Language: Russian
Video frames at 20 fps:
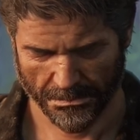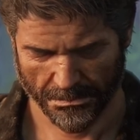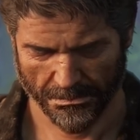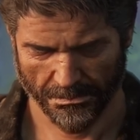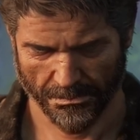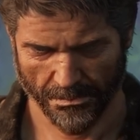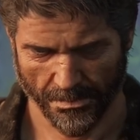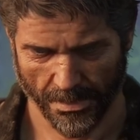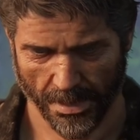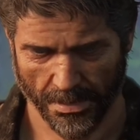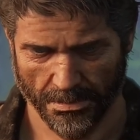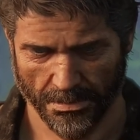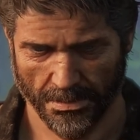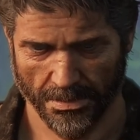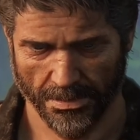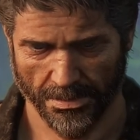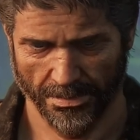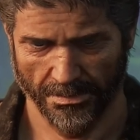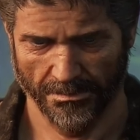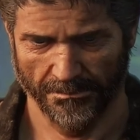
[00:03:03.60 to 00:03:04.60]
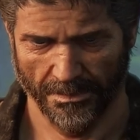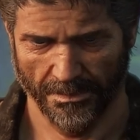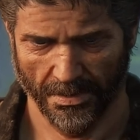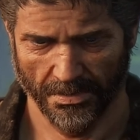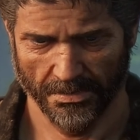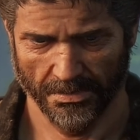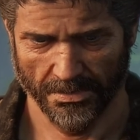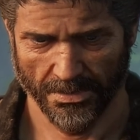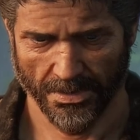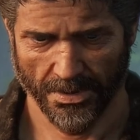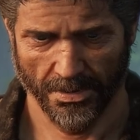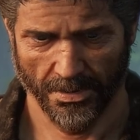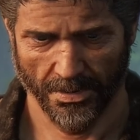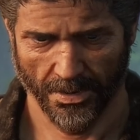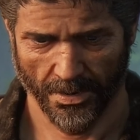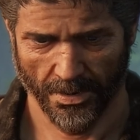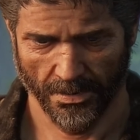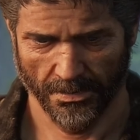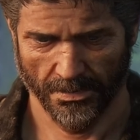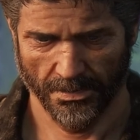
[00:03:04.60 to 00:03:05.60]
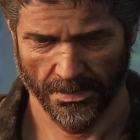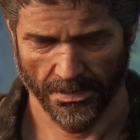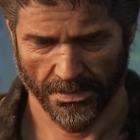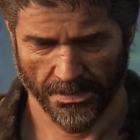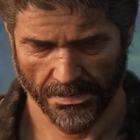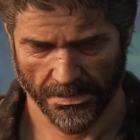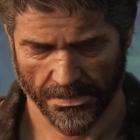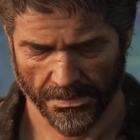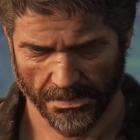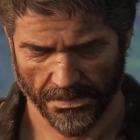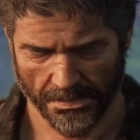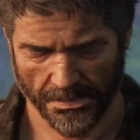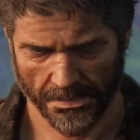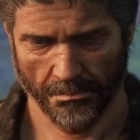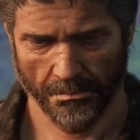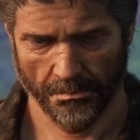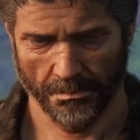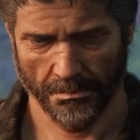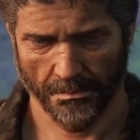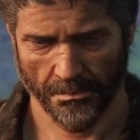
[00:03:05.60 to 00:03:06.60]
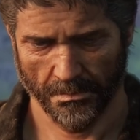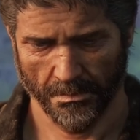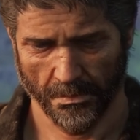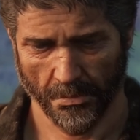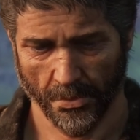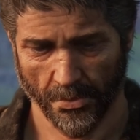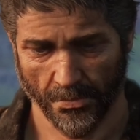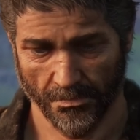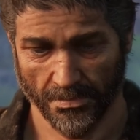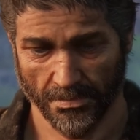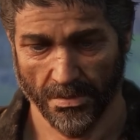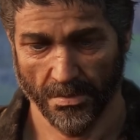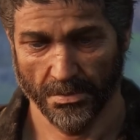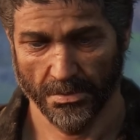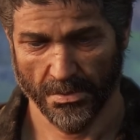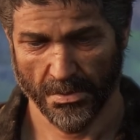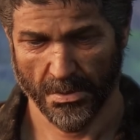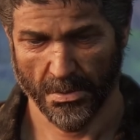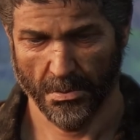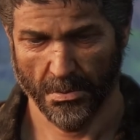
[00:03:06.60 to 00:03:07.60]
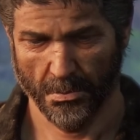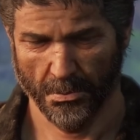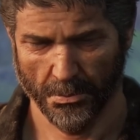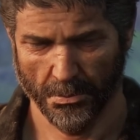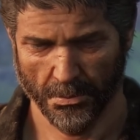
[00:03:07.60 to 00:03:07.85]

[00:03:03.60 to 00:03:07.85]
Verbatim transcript: Этот проект с вакциной убил бы тебя.